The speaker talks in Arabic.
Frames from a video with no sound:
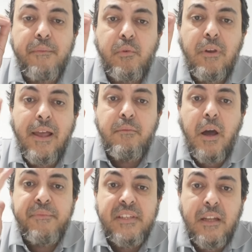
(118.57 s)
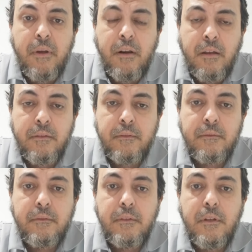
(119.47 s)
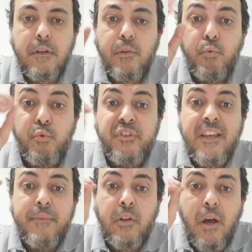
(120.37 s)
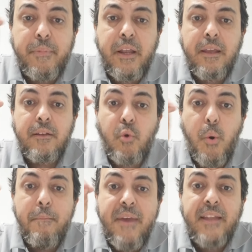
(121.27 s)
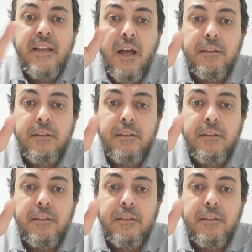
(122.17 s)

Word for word: كل يوم خمسين مرة نودي من قبره قم مادح